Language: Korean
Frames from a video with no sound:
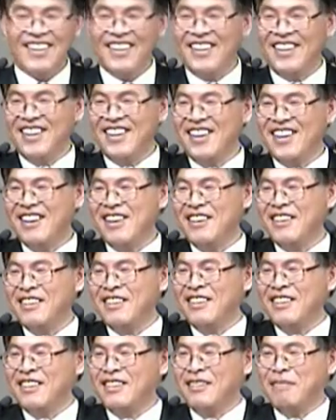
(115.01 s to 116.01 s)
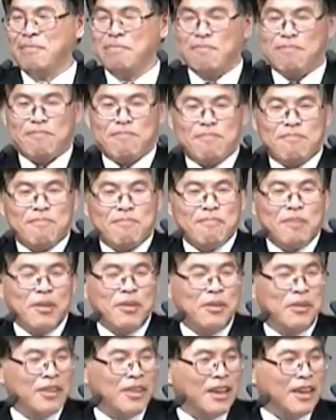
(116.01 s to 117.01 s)
예, 이게 20 몇
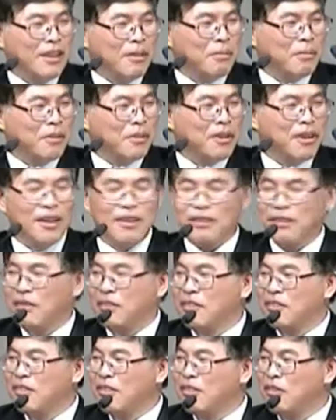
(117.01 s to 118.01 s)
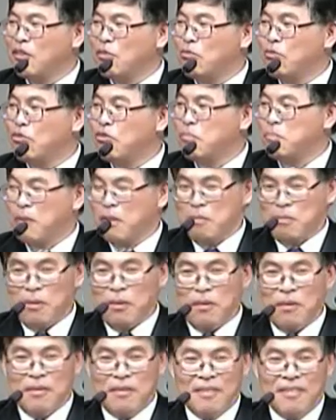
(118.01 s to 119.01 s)
년 되다 보니까요 늘은 건
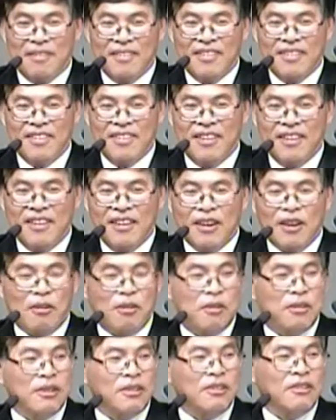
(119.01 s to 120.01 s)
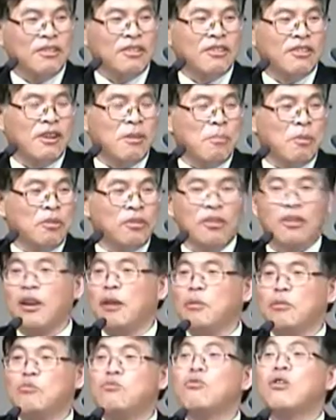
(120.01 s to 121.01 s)
눈칫밥이에요. 그러니까 어디든지 제일 먼저
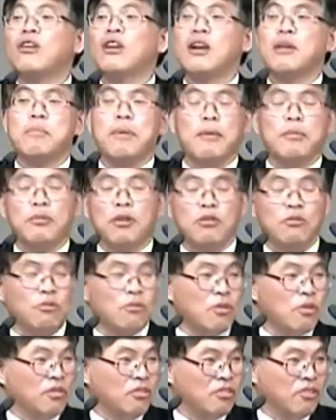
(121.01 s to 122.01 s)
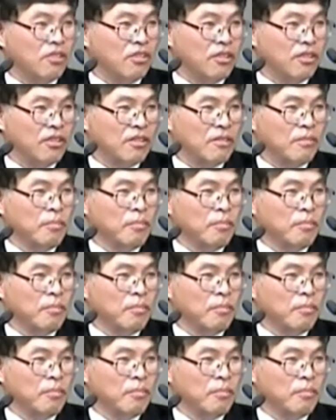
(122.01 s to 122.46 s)
가면 누가 날 밥 사줄 건지,